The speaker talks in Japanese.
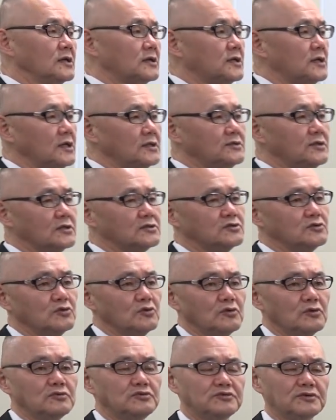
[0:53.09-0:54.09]
警察
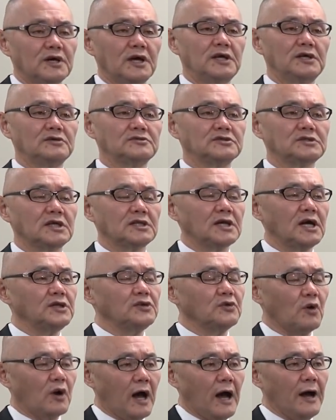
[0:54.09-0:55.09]
のフライングじゃない
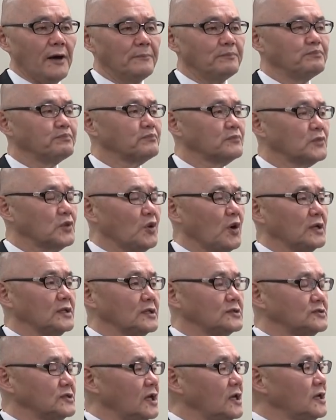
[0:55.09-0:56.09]
のかとか
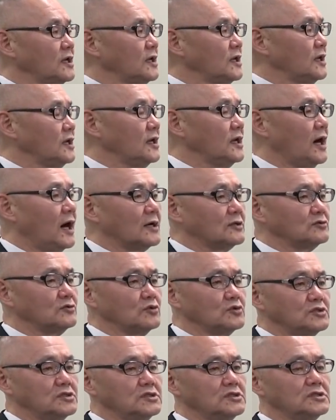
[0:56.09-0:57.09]
ですね春
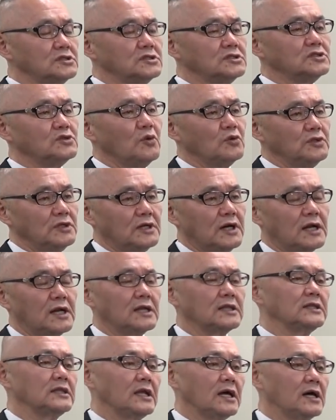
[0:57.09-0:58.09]
の人事異動に
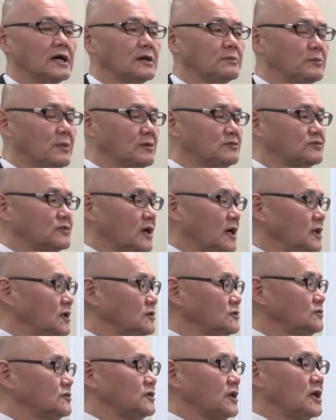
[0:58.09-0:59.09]
絡んだ、ま
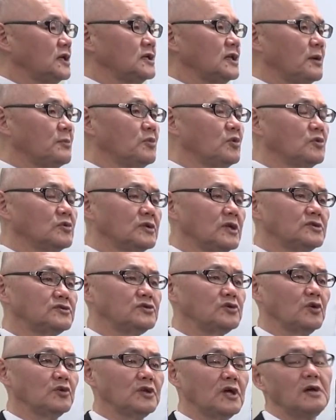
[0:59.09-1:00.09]
フライング的なもので
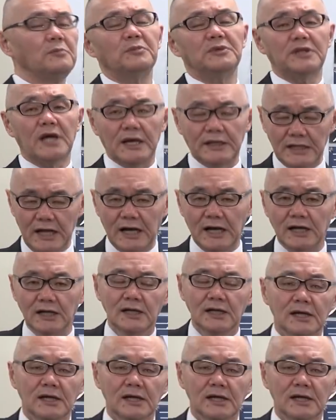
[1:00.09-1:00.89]
すよねみたいな、